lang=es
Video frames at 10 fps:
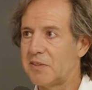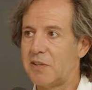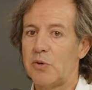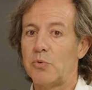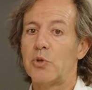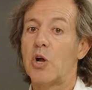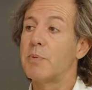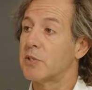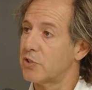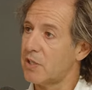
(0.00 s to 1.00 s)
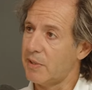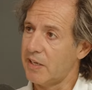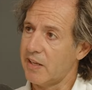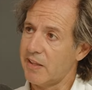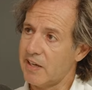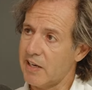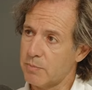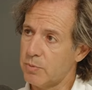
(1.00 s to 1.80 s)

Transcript: tiré un drop, que es otra manera de ganar